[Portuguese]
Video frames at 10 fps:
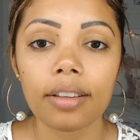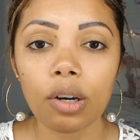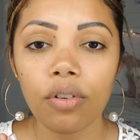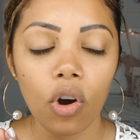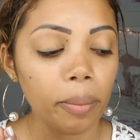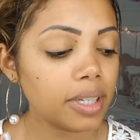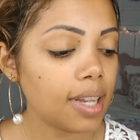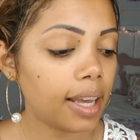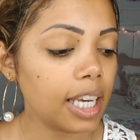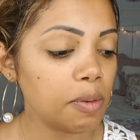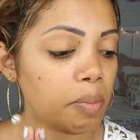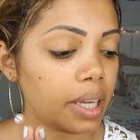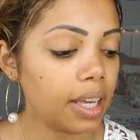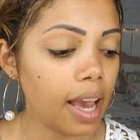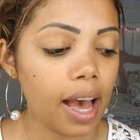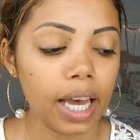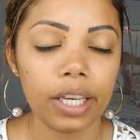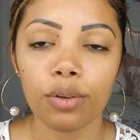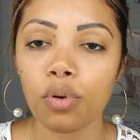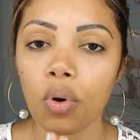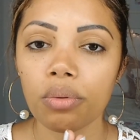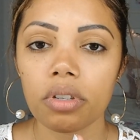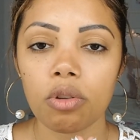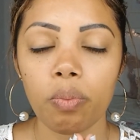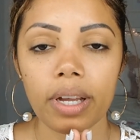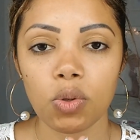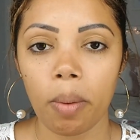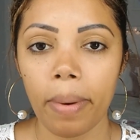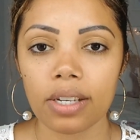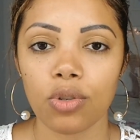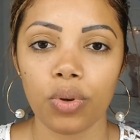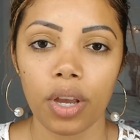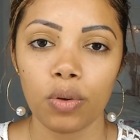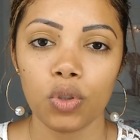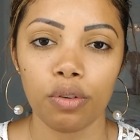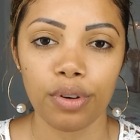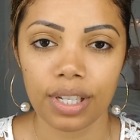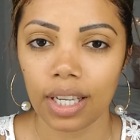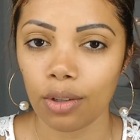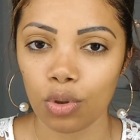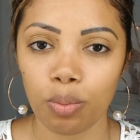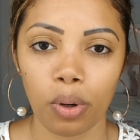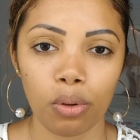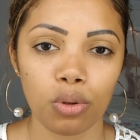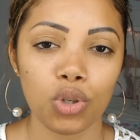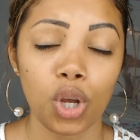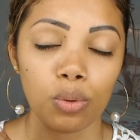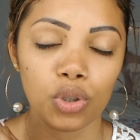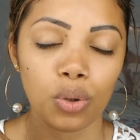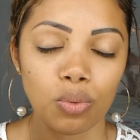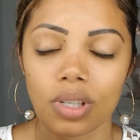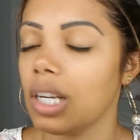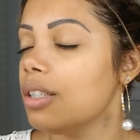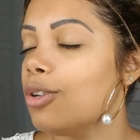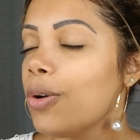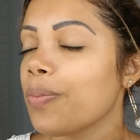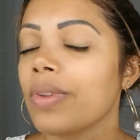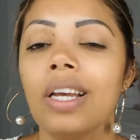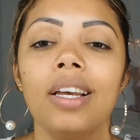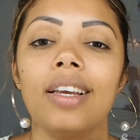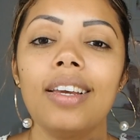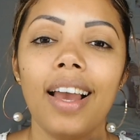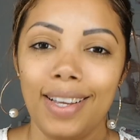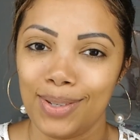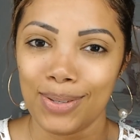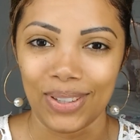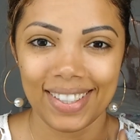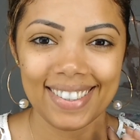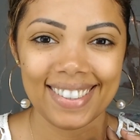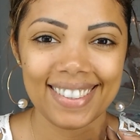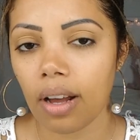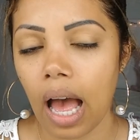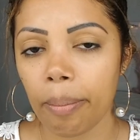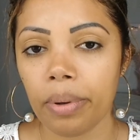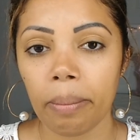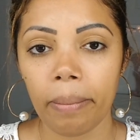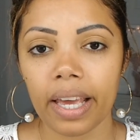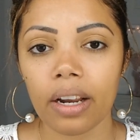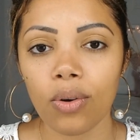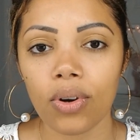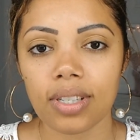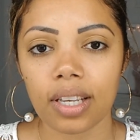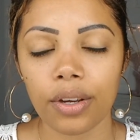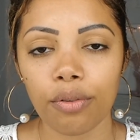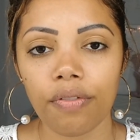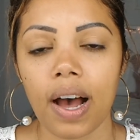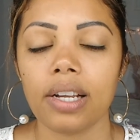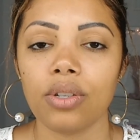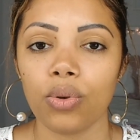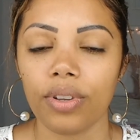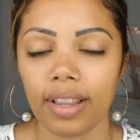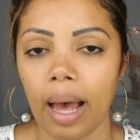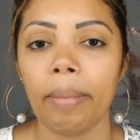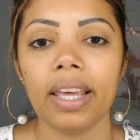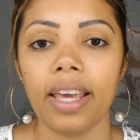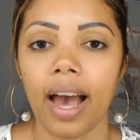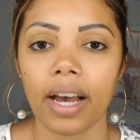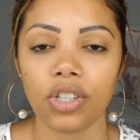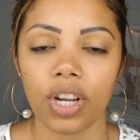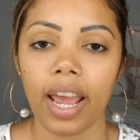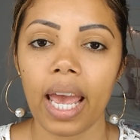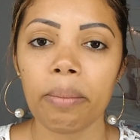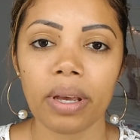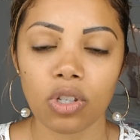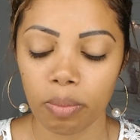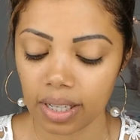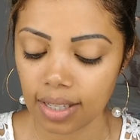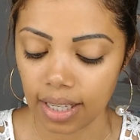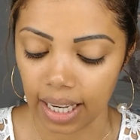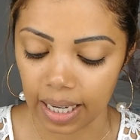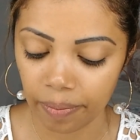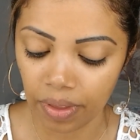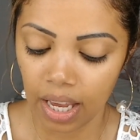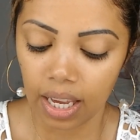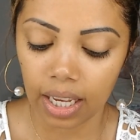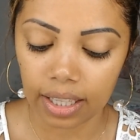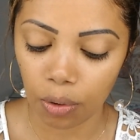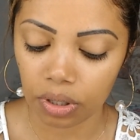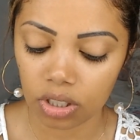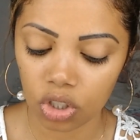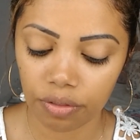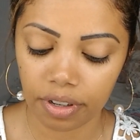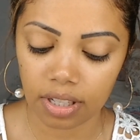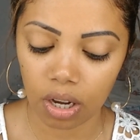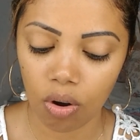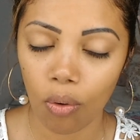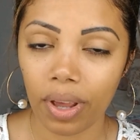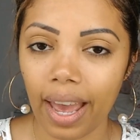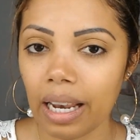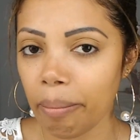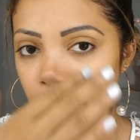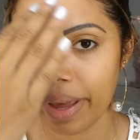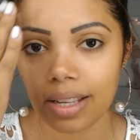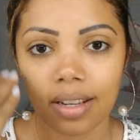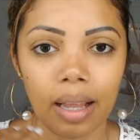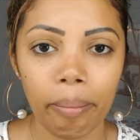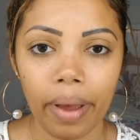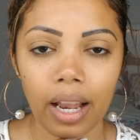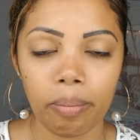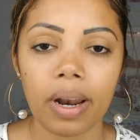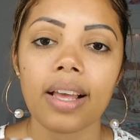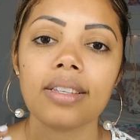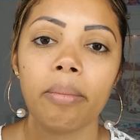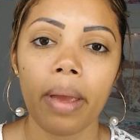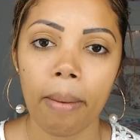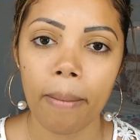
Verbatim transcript: Então eu vou começar aqui a me maquiar e eu vou contando passo a passo do que, que eu estou fazendo, dos produtos que eu estou usando e é isso a primeira coisa que eu faço na maquiagem é a minha sobrancelha. Então, antes de fazer qualquer limpeza na pele para receber